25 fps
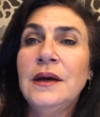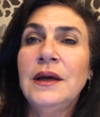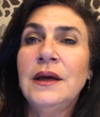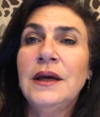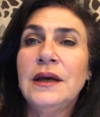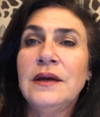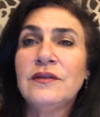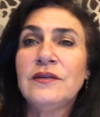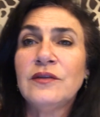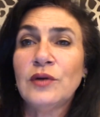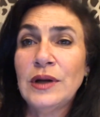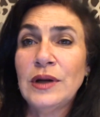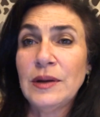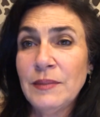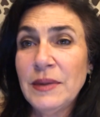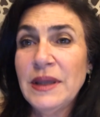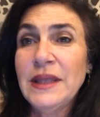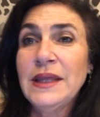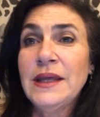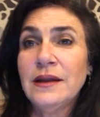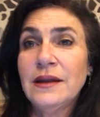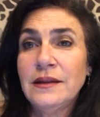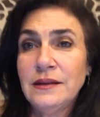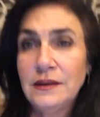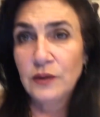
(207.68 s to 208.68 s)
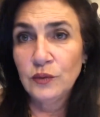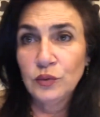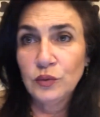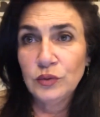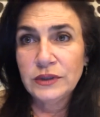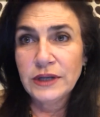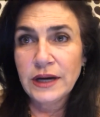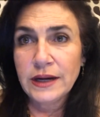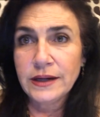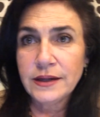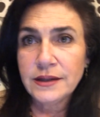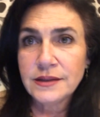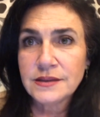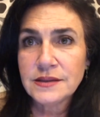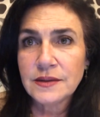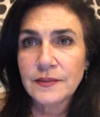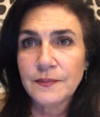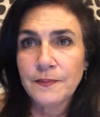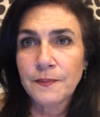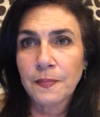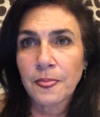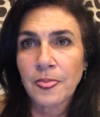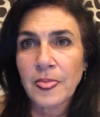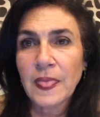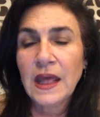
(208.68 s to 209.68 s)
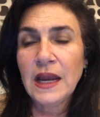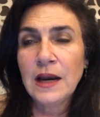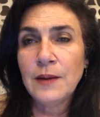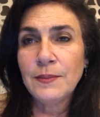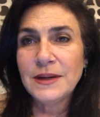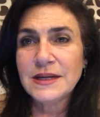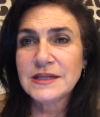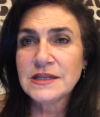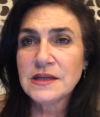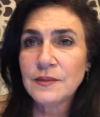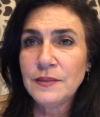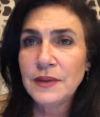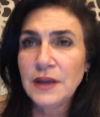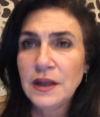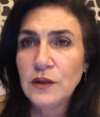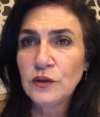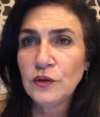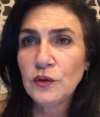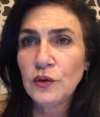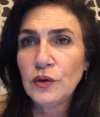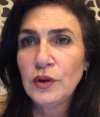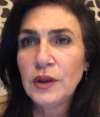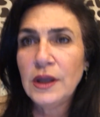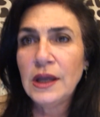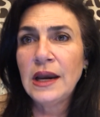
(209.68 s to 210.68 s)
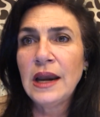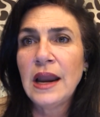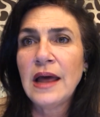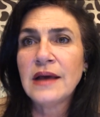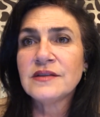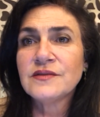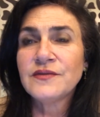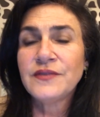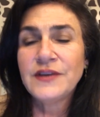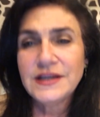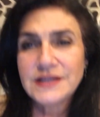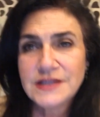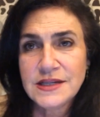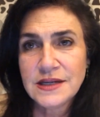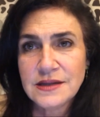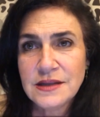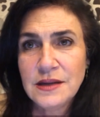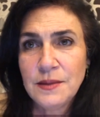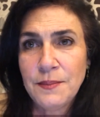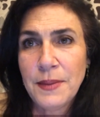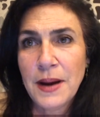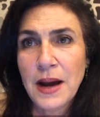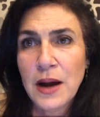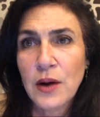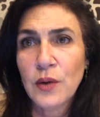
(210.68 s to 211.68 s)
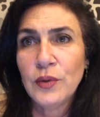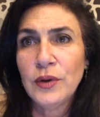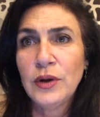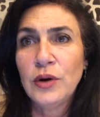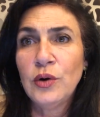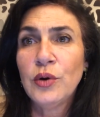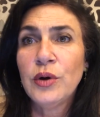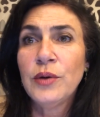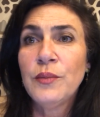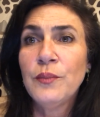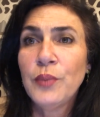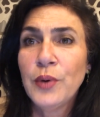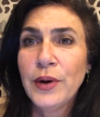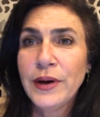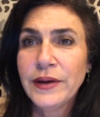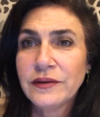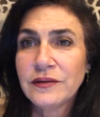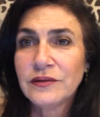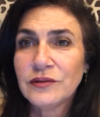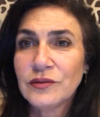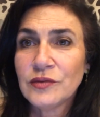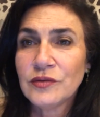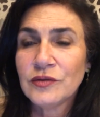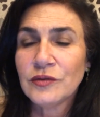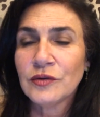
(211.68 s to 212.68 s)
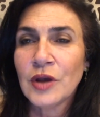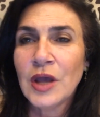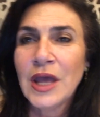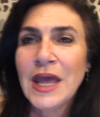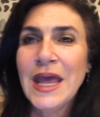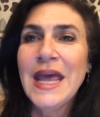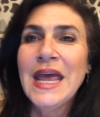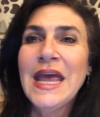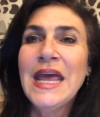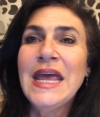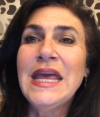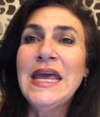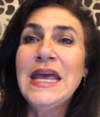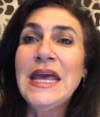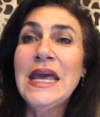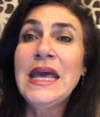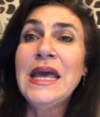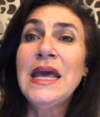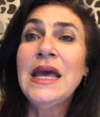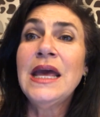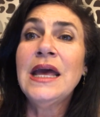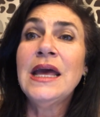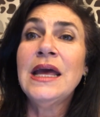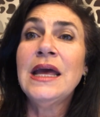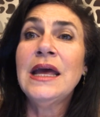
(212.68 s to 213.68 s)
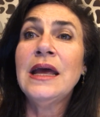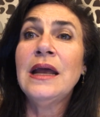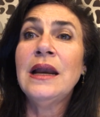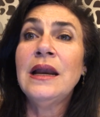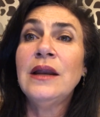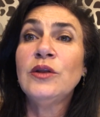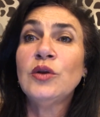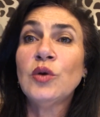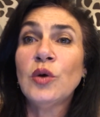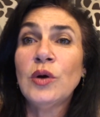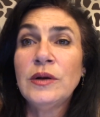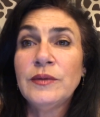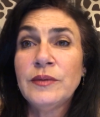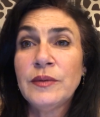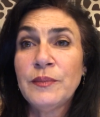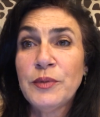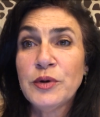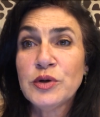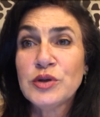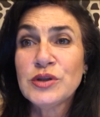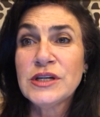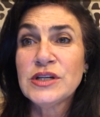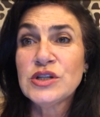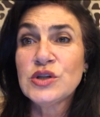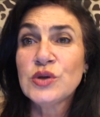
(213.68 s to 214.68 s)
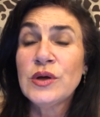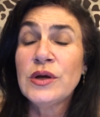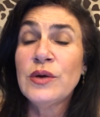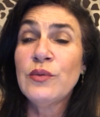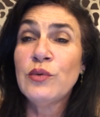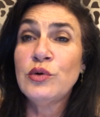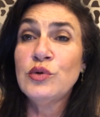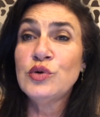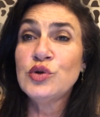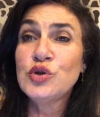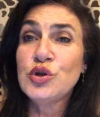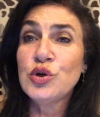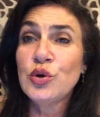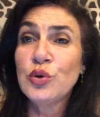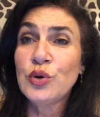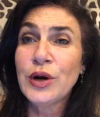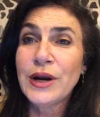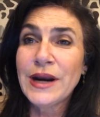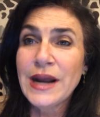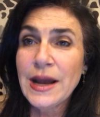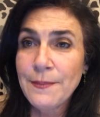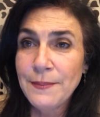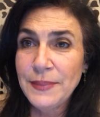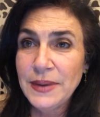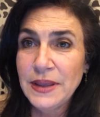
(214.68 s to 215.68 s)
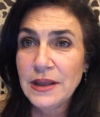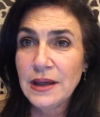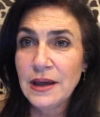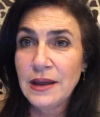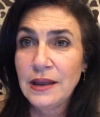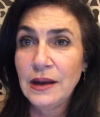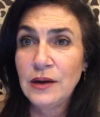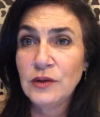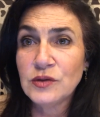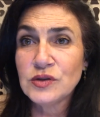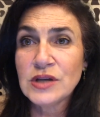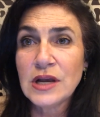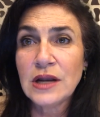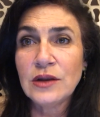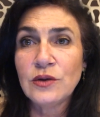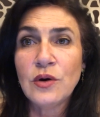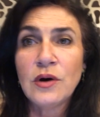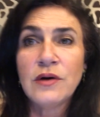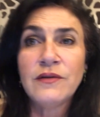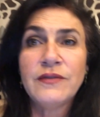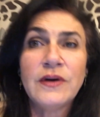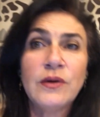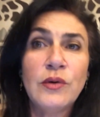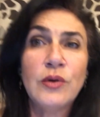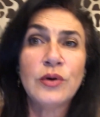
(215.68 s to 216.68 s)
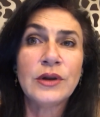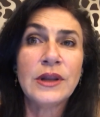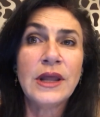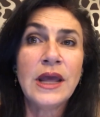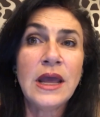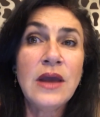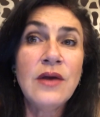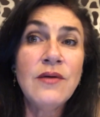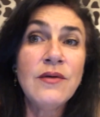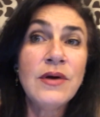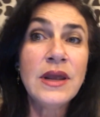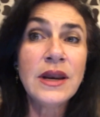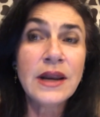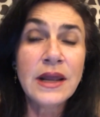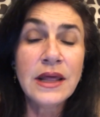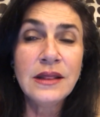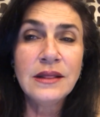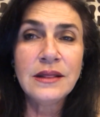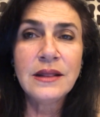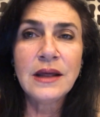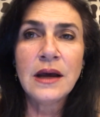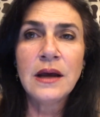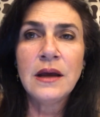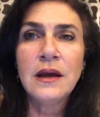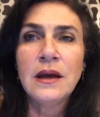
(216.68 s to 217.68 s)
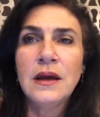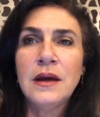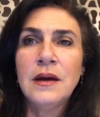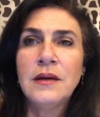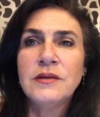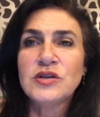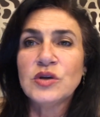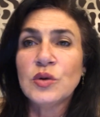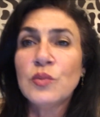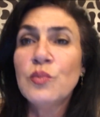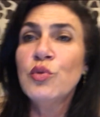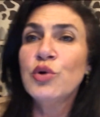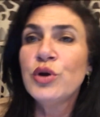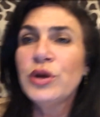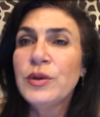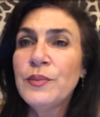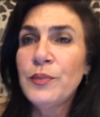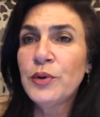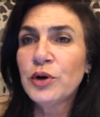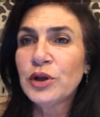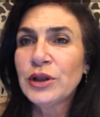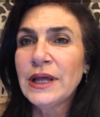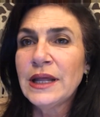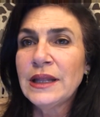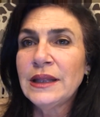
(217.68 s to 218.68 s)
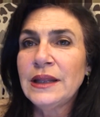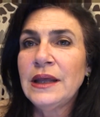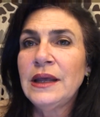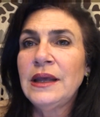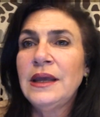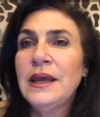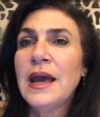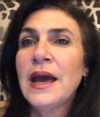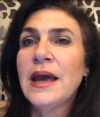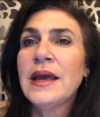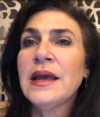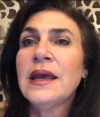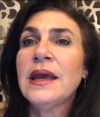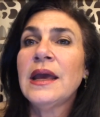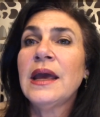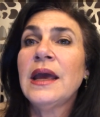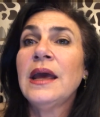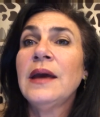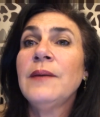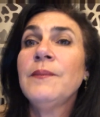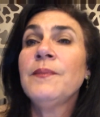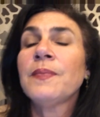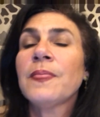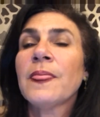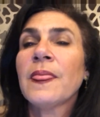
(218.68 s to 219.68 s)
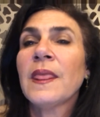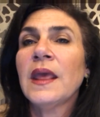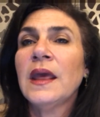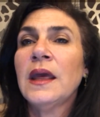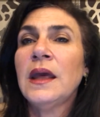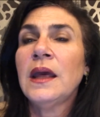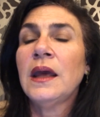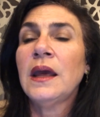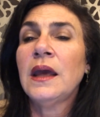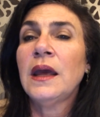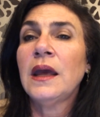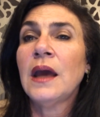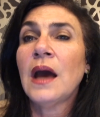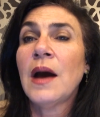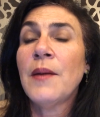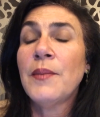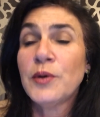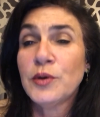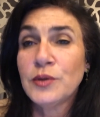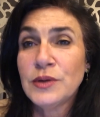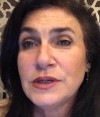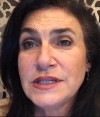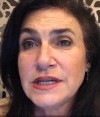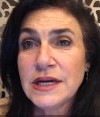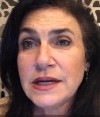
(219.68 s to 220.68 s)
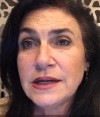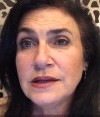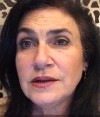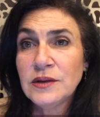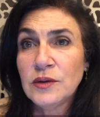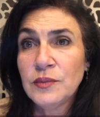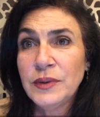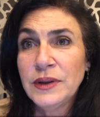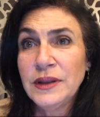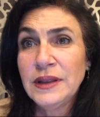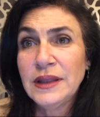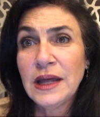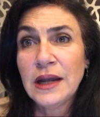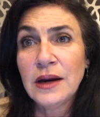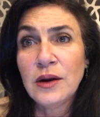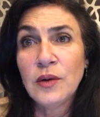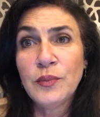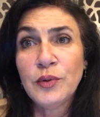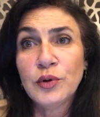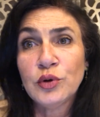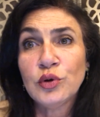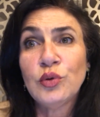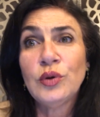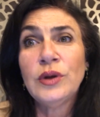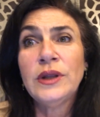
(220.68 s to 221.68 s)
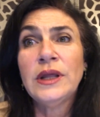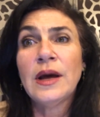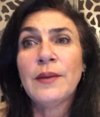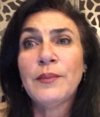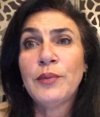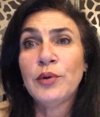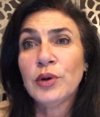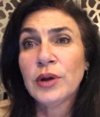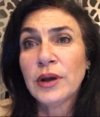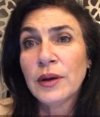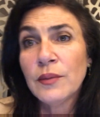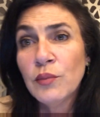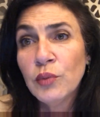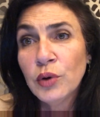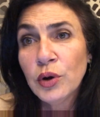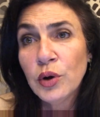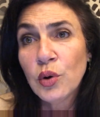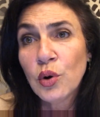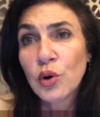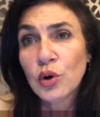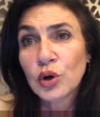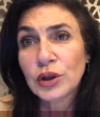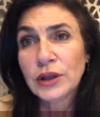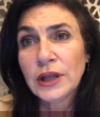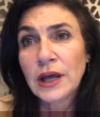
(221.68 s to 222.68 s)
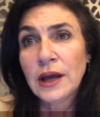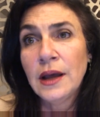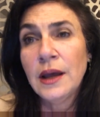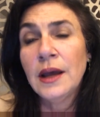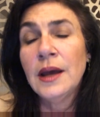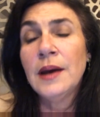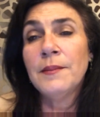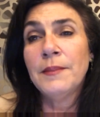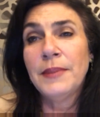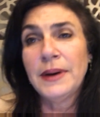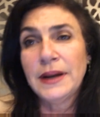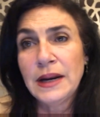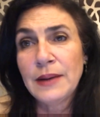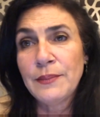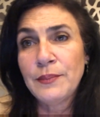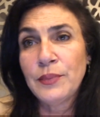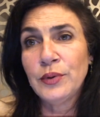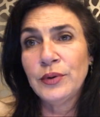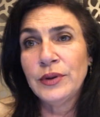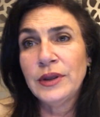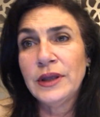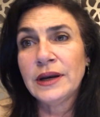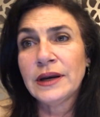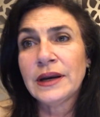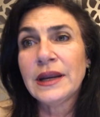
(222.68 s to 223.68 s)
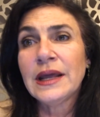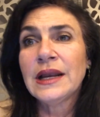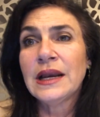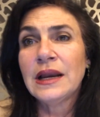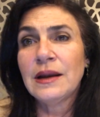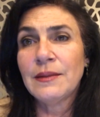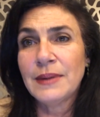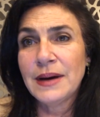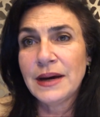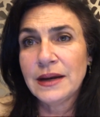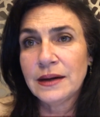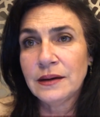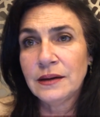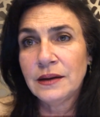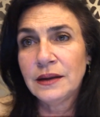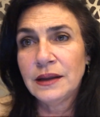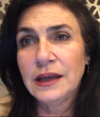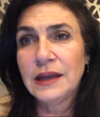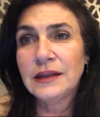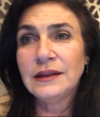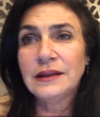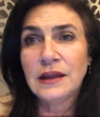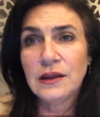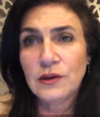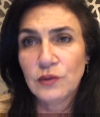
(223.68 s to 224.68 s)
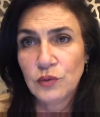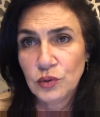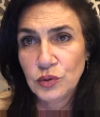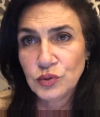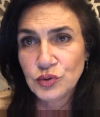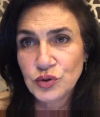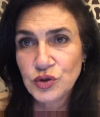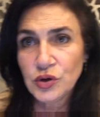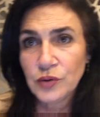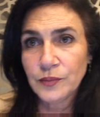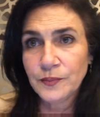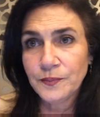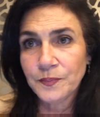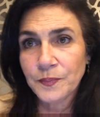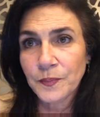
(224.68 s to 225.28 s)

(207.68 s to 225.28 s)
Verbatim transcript: eh, son las medidas tributarias el aplazamiento de las fechas de pago de los impuestos, y el, todo el proceso de evolución rápida de los saldos a favor de IVA y renta son muy importantes y hay que eh, aprovechar esta ventana oportunidad porque es muy corta para poder reclamar esta devolución.